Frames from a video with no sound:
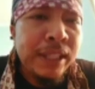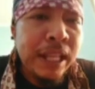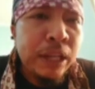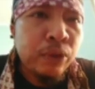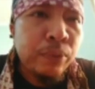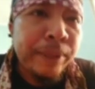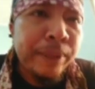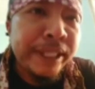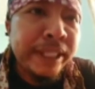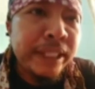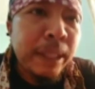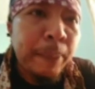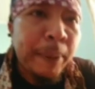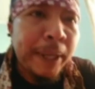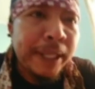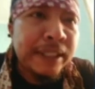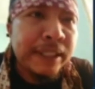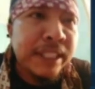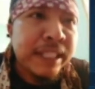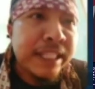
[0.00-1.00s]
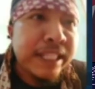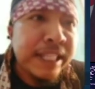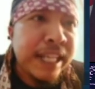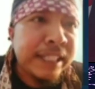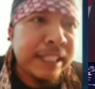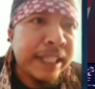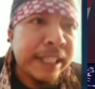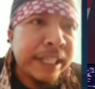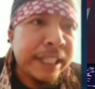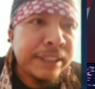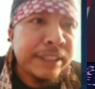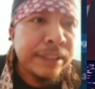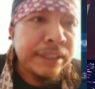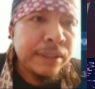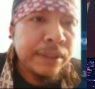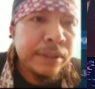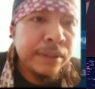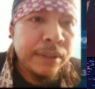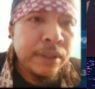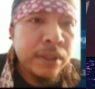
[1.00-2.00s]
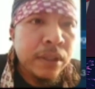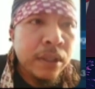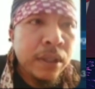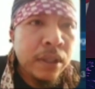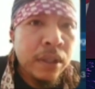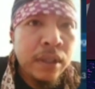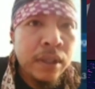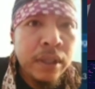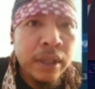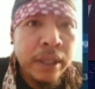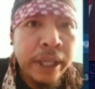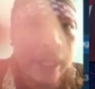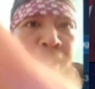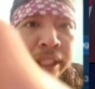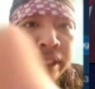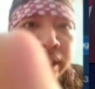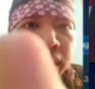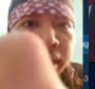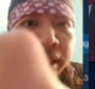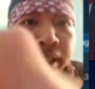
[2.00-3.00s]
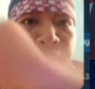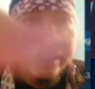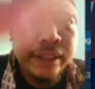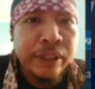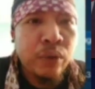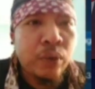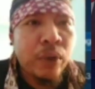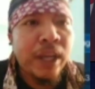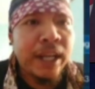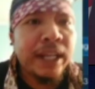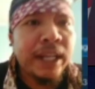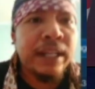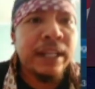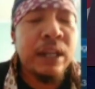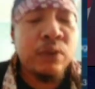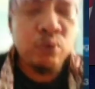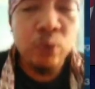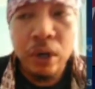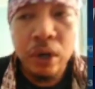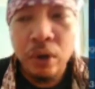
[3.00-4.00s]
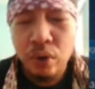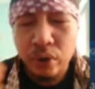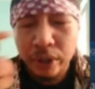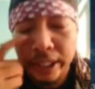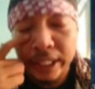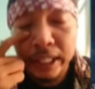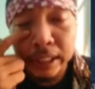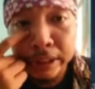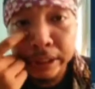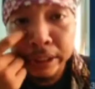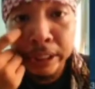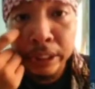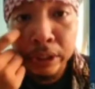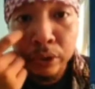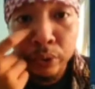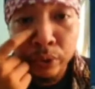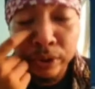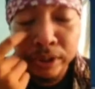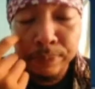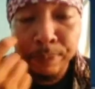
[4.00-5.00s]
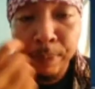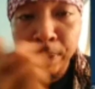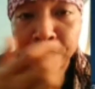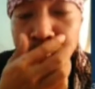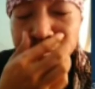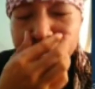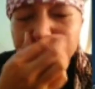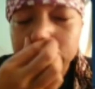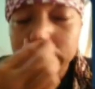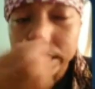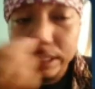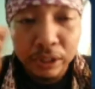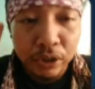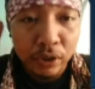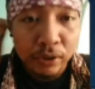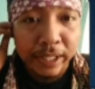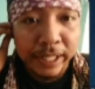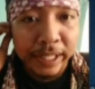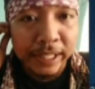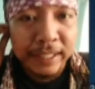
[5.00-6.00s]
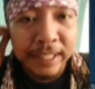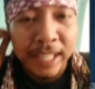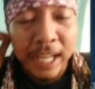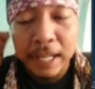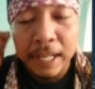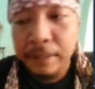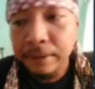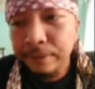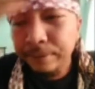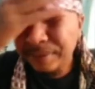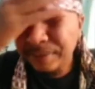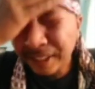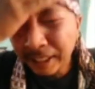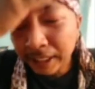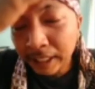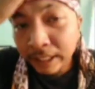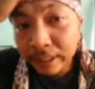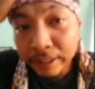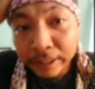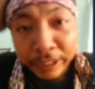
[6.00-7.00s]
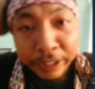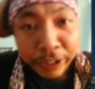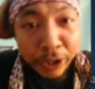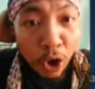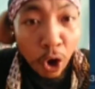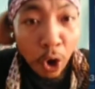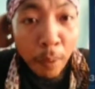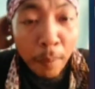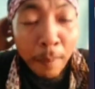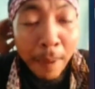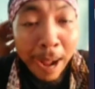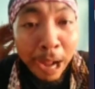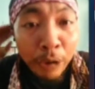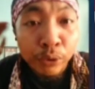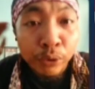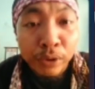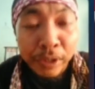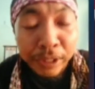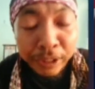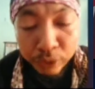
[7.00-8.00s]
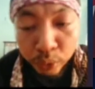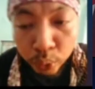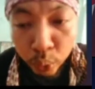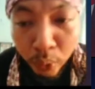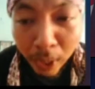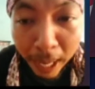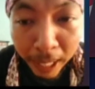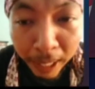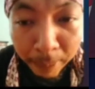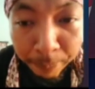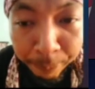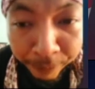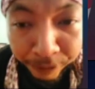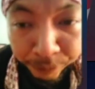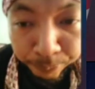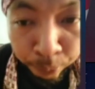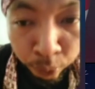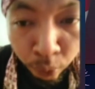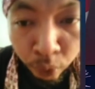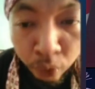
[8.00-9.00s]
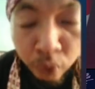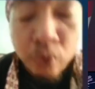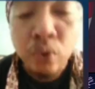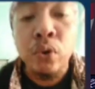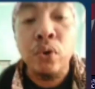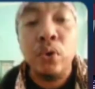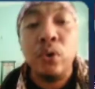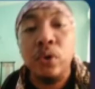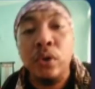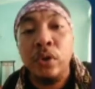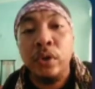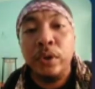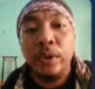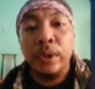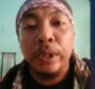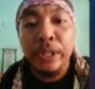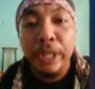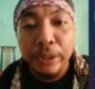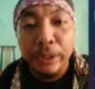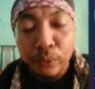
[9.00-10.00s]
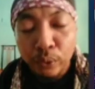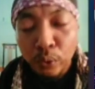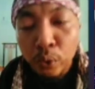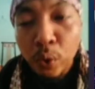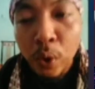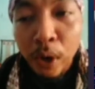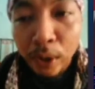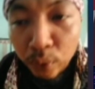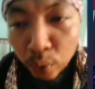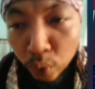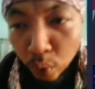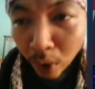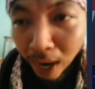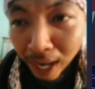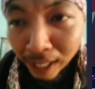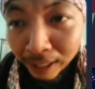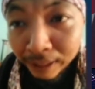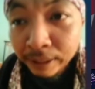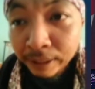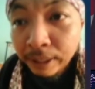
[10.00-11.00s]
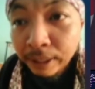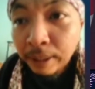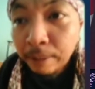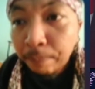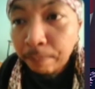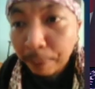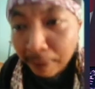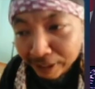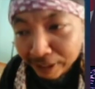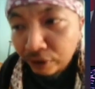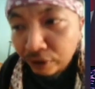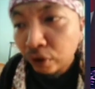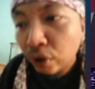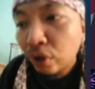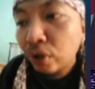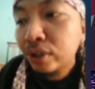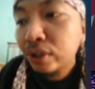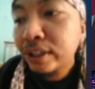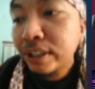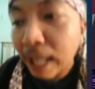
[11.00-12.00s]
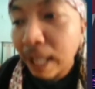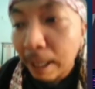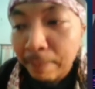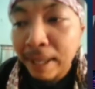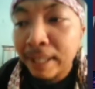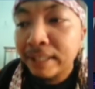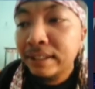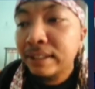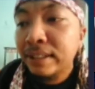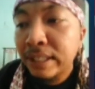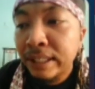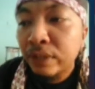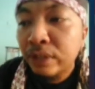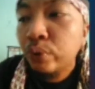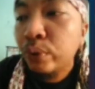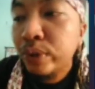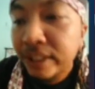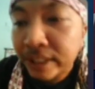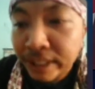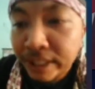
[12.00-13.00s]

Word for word: Maksud apa takut, kita pakai skin ini aja guys kayaknya retrik kurang kurang oke lah si Luis pakai Lancelot ya guys ya trio mau Trisula Facebook yaitu luan-luan Pascol sama si Luis